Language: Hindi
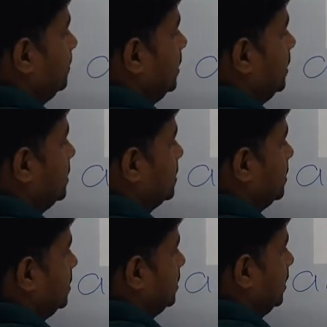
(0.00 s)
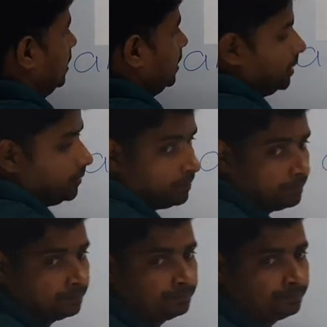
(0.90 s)
बी सी ए है
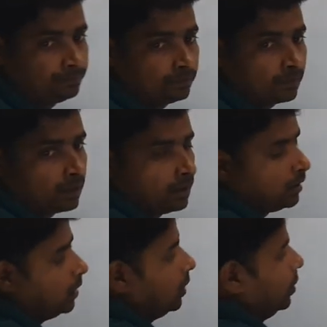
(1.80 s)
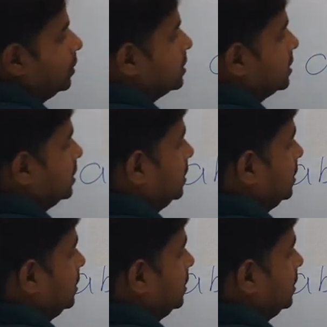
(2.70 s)
और सी